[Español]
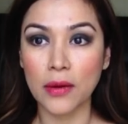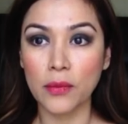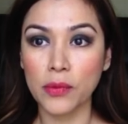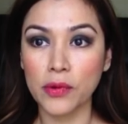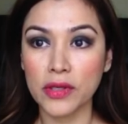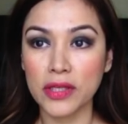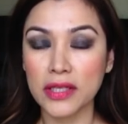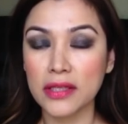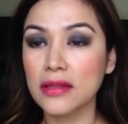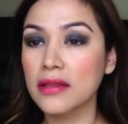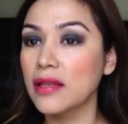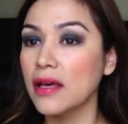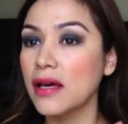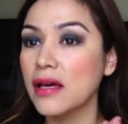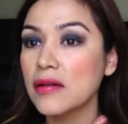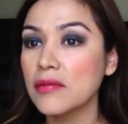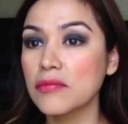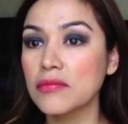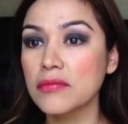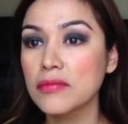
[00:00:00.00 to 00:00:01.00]

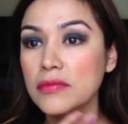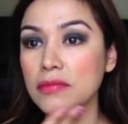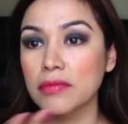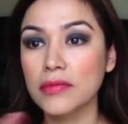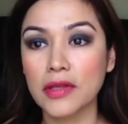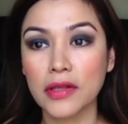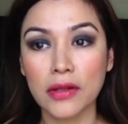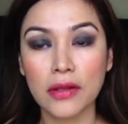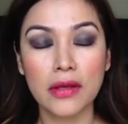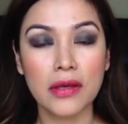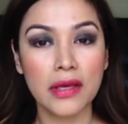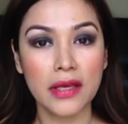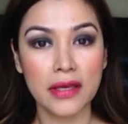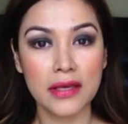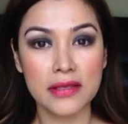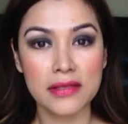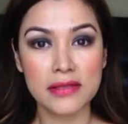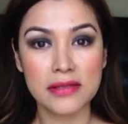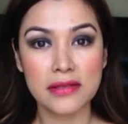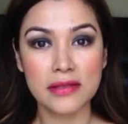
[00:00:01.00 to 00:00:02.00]
bonita,
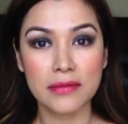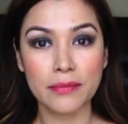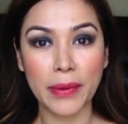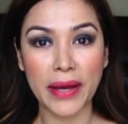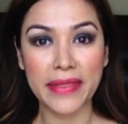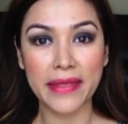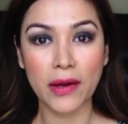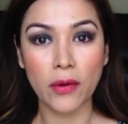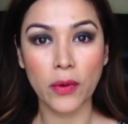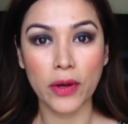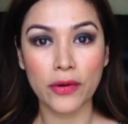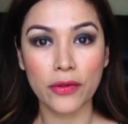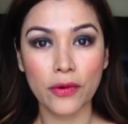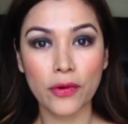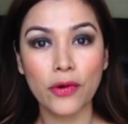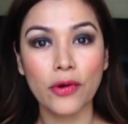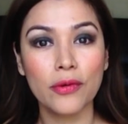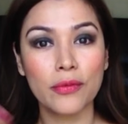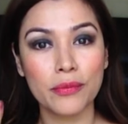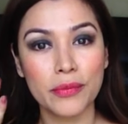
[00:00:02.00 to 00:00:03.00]
va de acuerdo
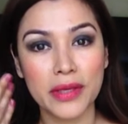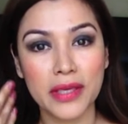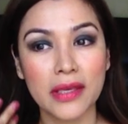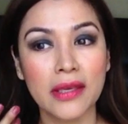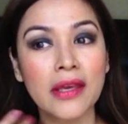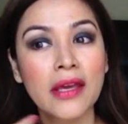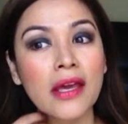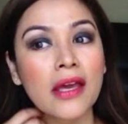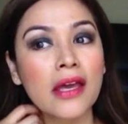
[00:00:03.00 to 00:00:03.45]
con mi,